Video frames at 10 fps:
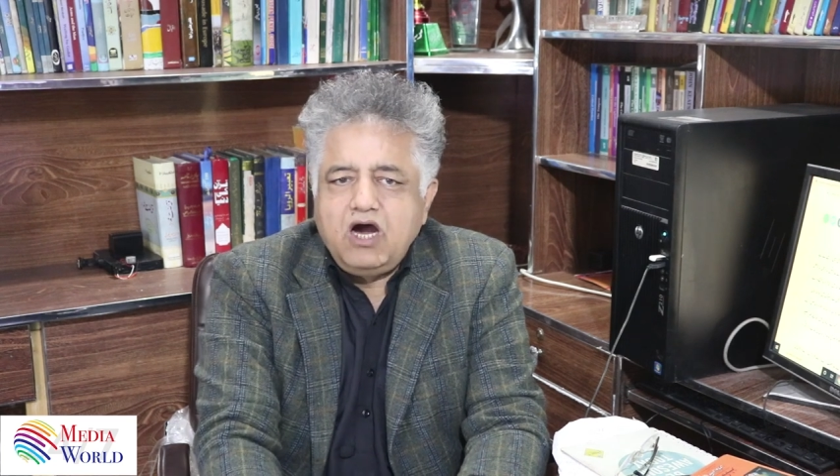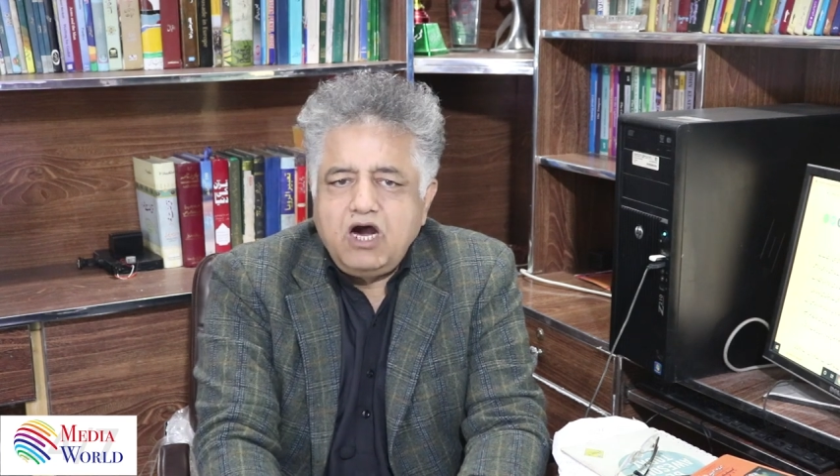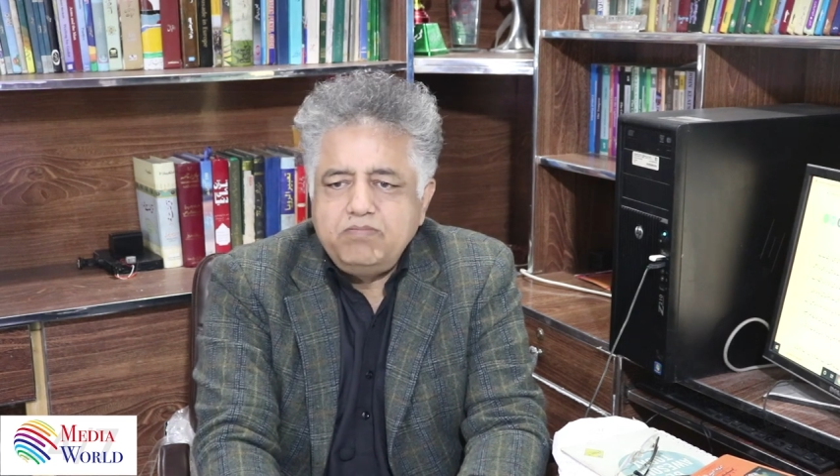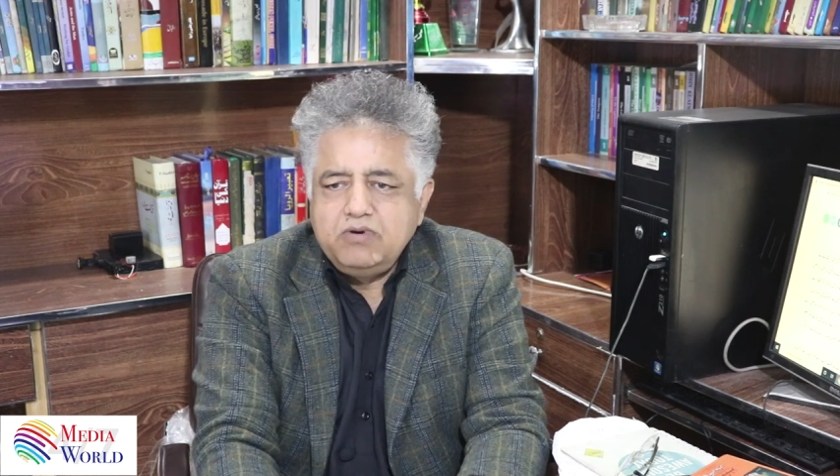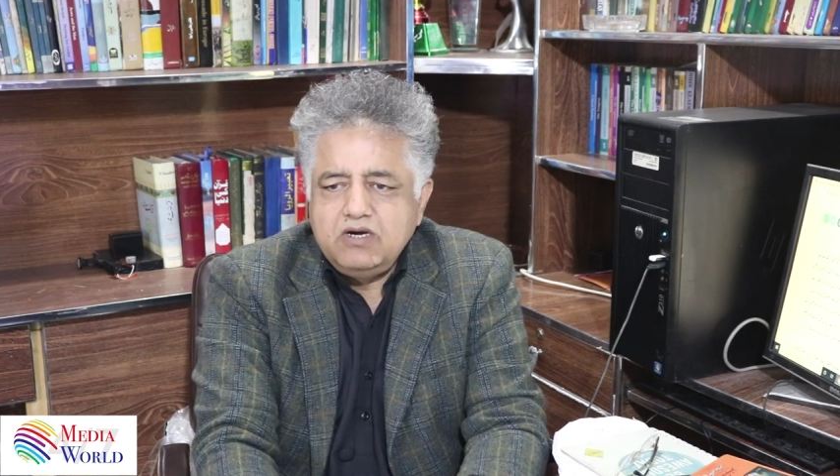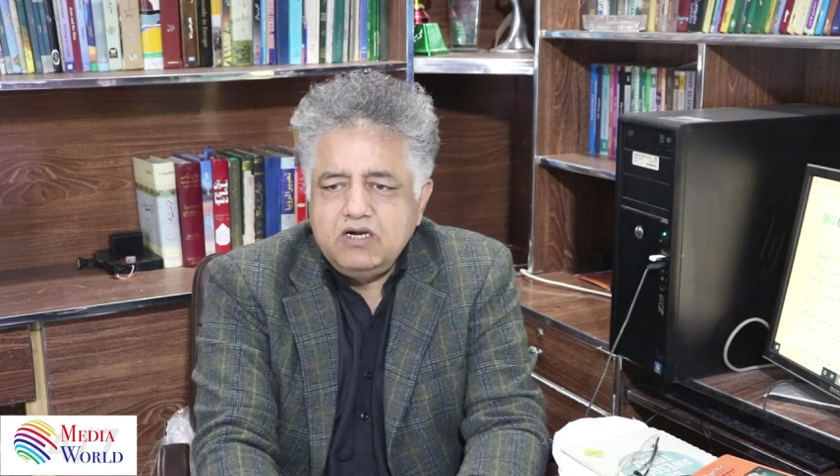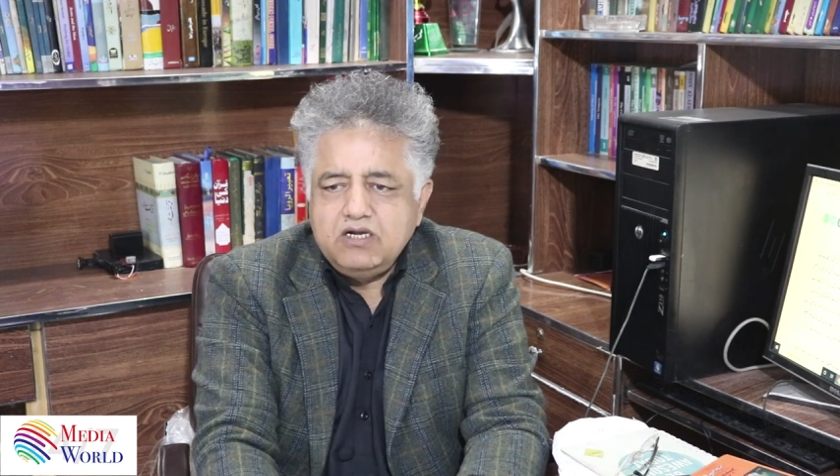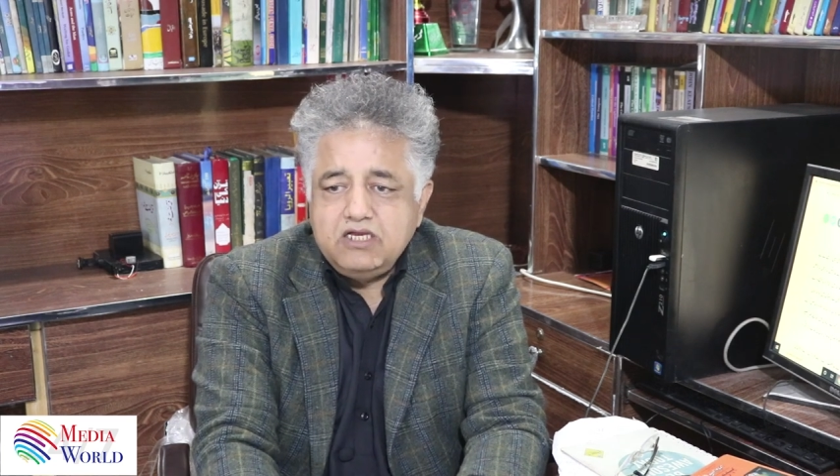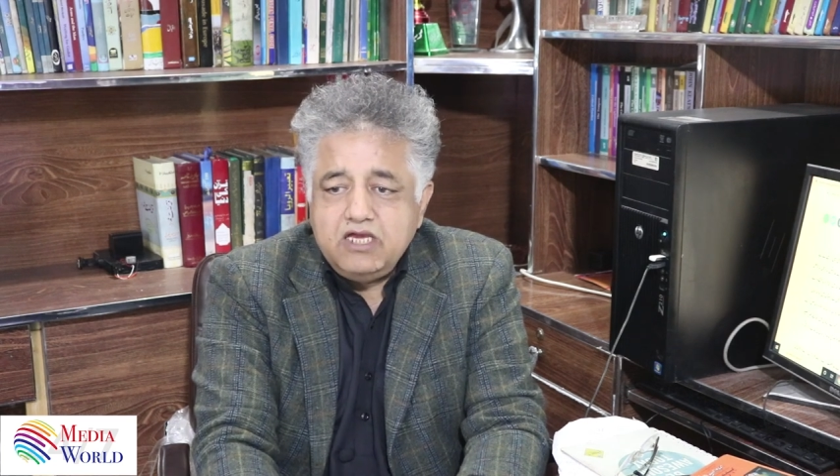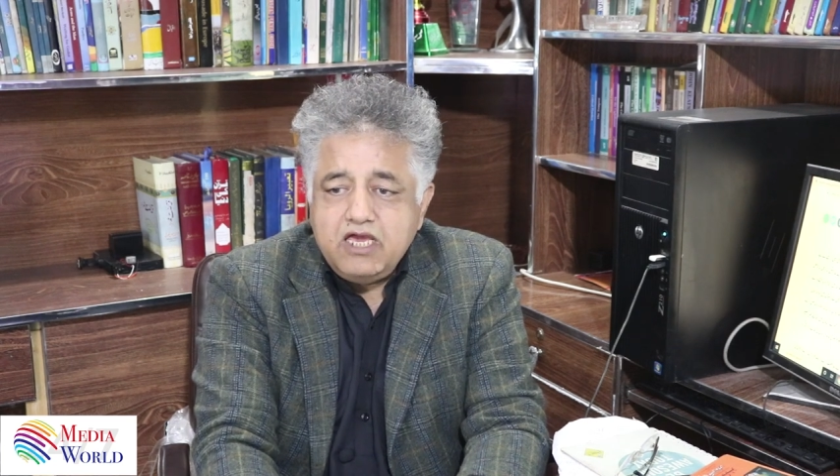अब
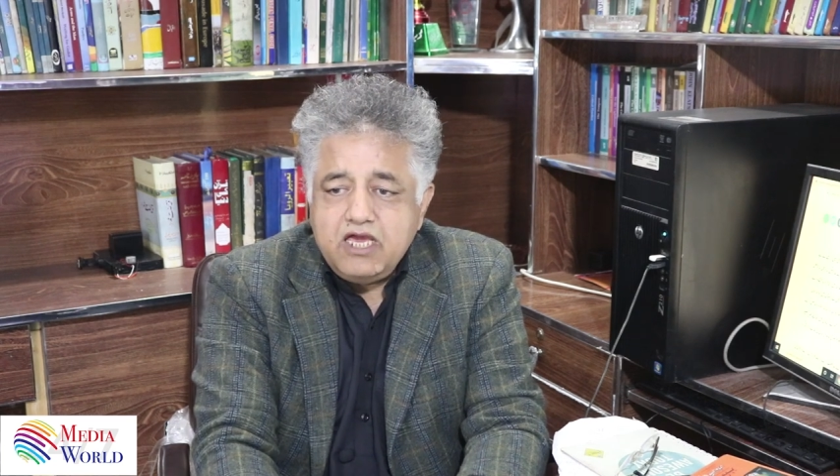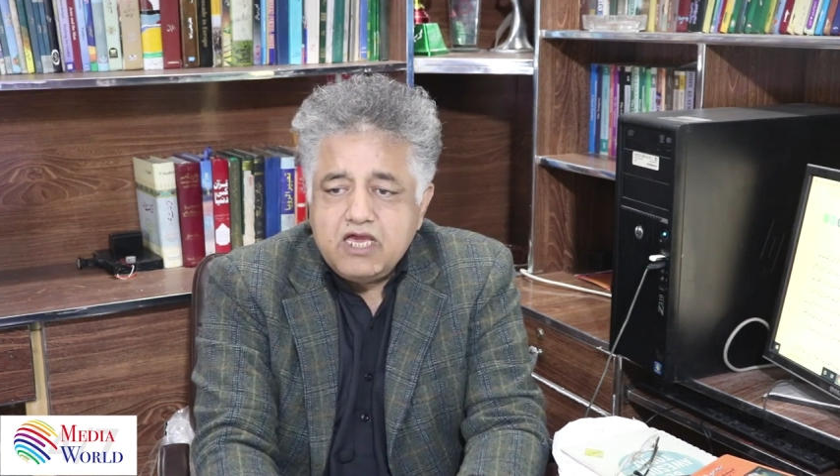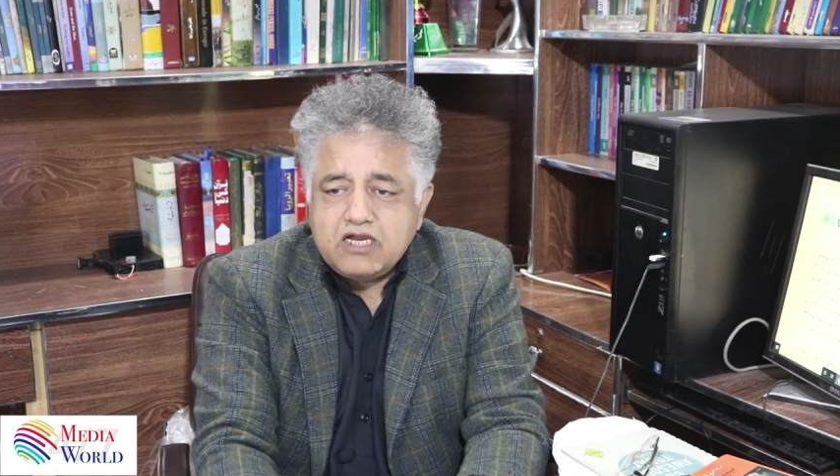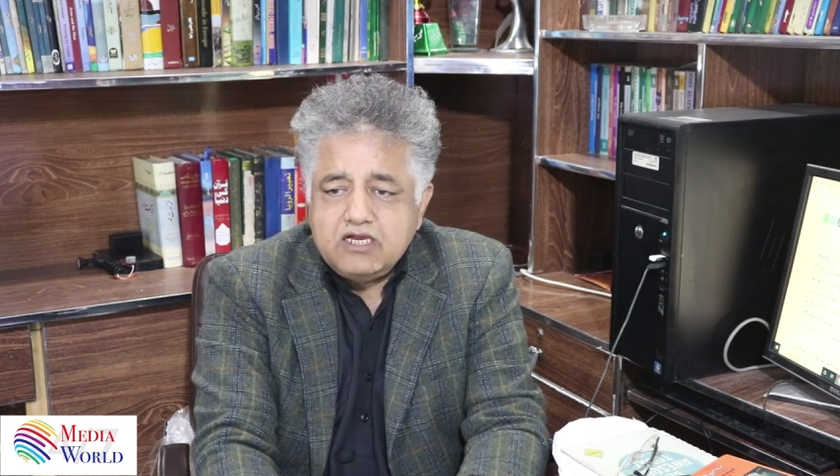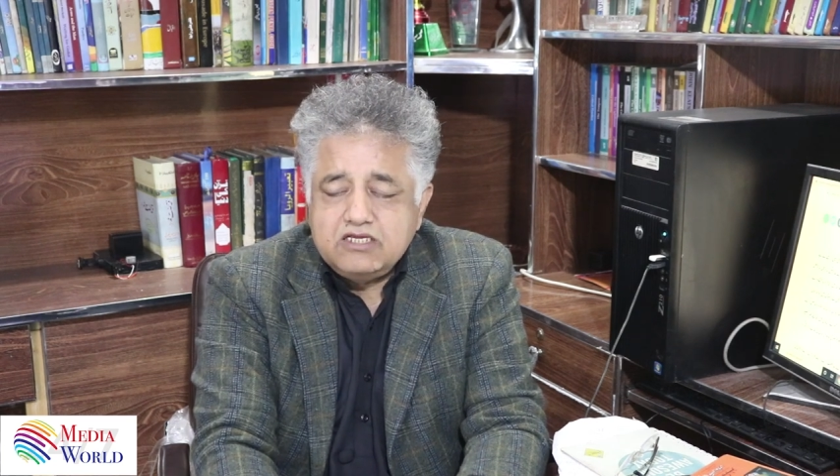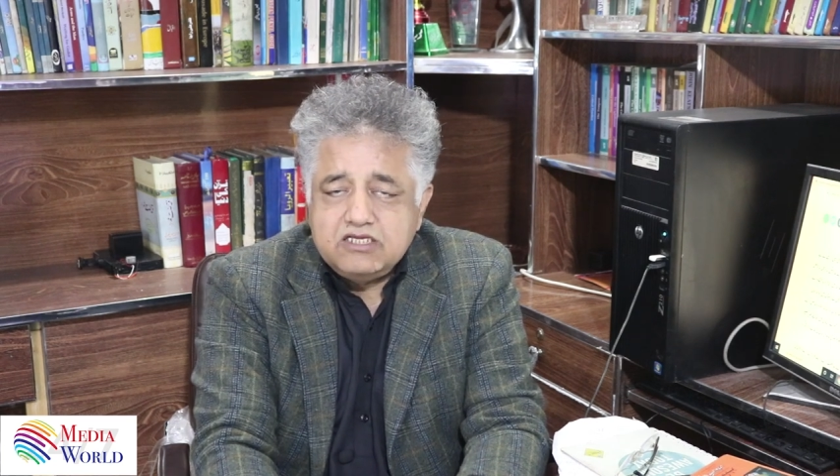एक